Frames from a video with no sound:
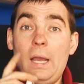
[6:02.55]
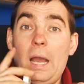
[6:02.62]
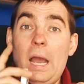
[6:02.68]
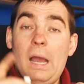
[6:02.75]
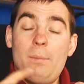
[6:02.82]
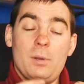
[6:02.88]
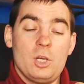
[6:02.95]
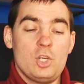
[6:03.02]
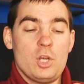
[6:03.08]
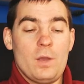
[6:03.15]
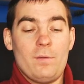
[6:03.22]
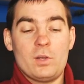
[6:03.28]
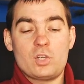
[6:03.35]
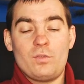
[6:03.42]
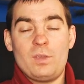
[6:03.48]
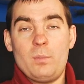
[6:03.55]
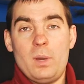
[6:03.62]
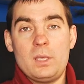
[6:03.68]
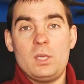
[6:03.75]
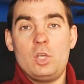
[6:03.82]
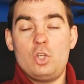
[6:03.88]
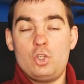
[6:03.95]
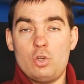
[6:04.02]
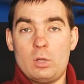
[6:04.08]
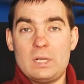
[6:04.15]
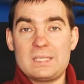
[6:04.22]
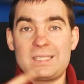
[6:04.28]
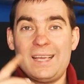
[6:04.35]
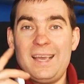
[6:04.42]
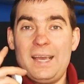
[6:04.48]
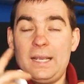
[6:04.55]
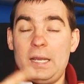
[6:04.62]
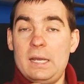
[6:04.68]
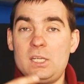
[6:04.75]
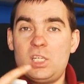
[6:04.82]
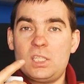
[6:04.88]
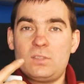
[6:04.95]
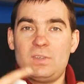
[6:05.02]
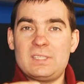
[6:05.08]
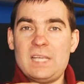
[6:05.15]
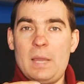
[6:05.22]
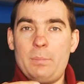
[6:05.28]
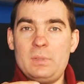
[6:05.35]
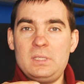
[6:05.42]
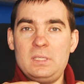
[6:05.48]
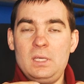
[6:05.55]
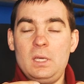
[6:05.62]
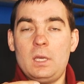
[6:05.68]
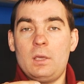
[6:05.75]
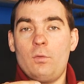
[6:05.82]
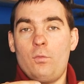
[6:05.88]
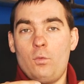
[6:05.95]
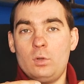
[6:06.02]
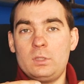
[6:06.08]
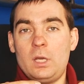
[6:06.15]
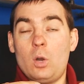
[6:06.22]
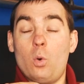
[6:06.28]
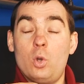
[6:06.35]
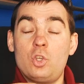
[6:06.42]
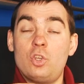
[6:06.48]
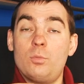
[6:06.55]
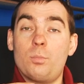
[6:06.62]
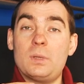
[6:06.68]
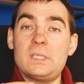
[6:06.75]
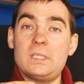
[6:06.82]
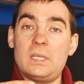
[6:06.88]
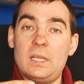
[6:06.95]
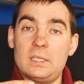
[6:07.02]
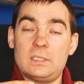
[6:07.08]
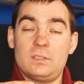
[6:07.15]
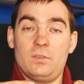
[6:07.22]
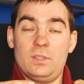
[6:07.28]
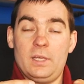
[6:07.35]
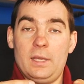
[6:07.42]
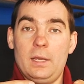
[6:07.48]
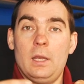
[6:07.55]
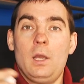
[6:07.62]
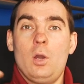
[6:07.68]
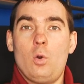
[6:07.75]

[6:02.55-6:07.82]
Обращаю ваше внимание еще раз. Качество записи и фото очень посредственное.